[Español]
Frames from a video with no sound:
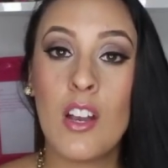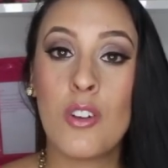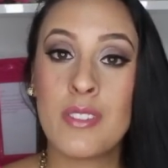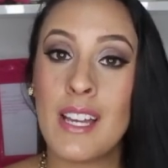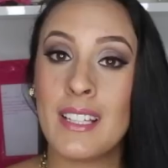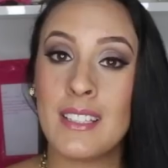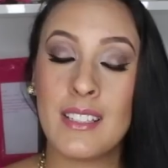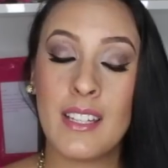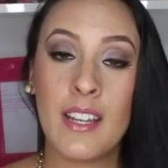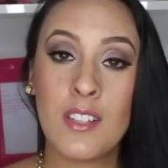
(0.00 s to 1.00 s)
o sea que te
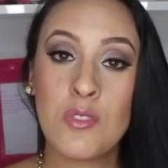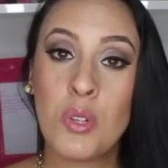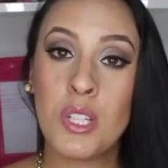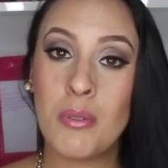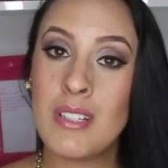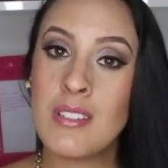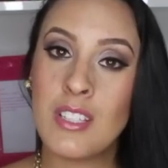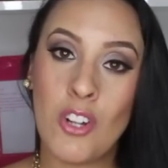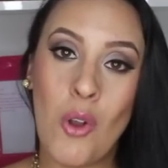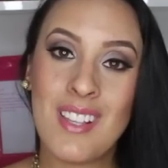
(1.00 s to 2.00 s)
tienes que suscribir
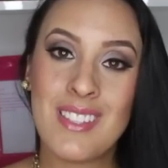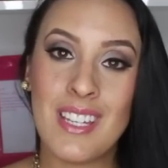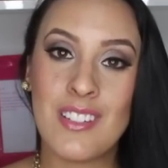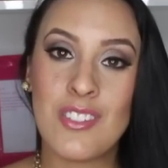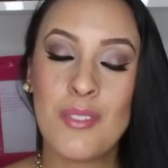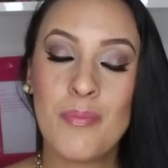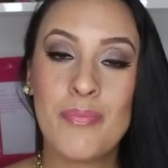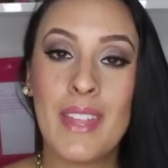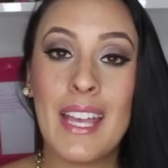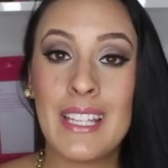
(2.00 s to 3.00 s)
si no lo has hecho,
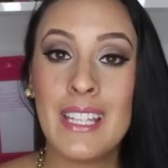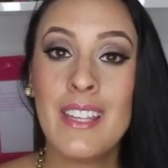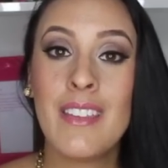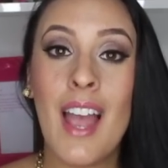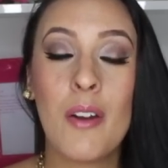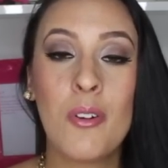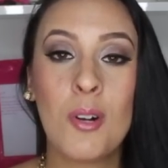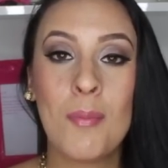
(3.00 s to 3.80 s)
y dejar un